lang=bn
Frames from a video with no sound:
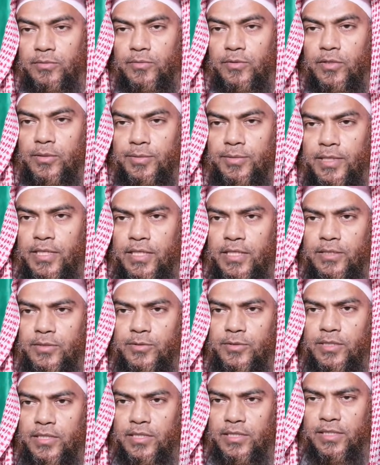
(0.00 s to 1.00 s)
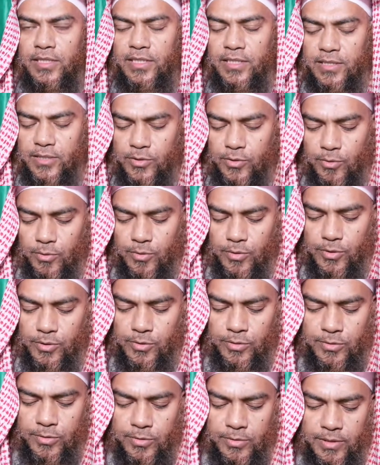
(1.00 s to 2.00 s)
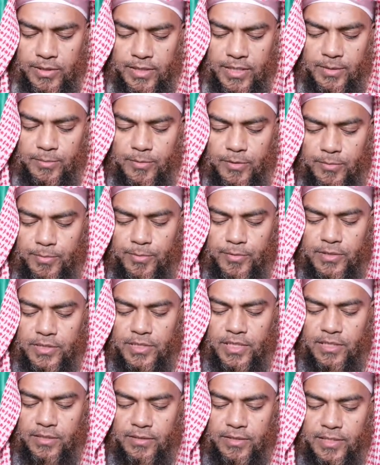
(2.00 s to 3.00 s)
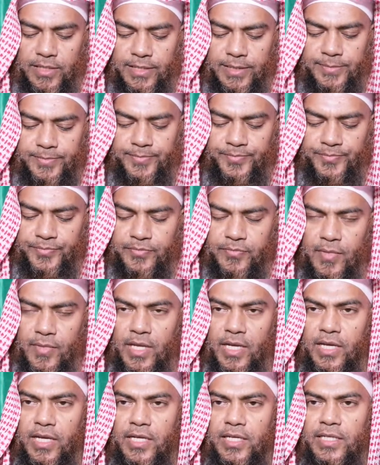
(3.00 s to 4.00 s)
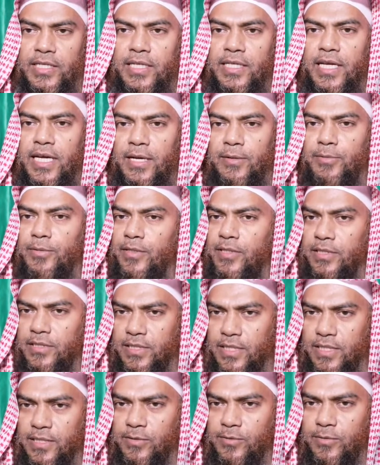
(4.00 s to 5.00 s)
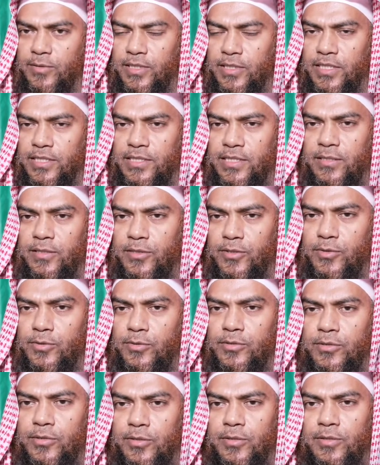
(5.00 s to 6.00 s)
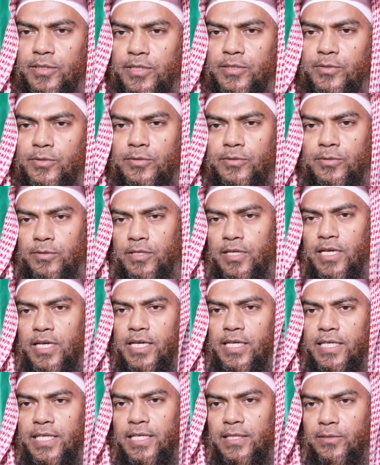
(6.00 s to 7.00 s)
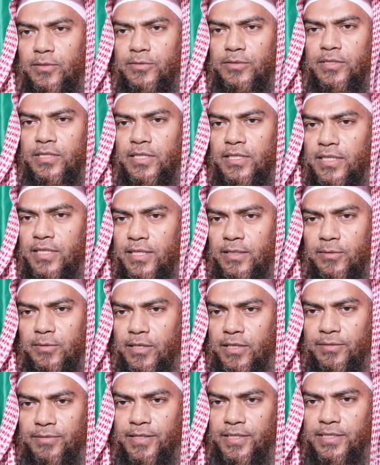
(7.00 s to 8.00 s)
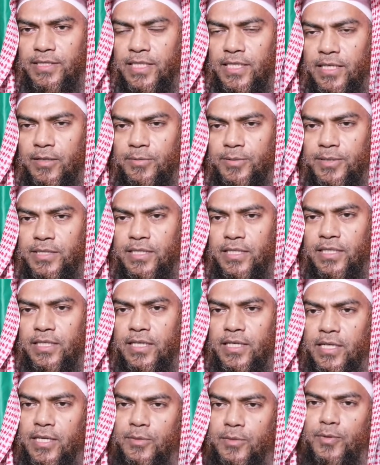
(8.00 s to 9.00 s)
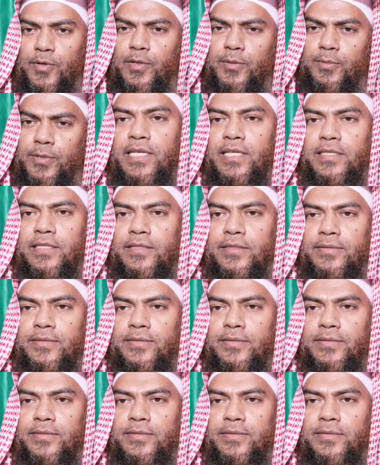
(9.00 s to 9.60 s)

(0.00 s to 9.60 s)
তবে যদি তার অসুস্থতা এমন পর্যায়ে হয় হ্যাঁ এবং তার তো এটা ছিল সুস্থ হওয়ার সুযোগ কিন্তু যদি দান করে ফেলছে এই অবস্থায় পরবর্তী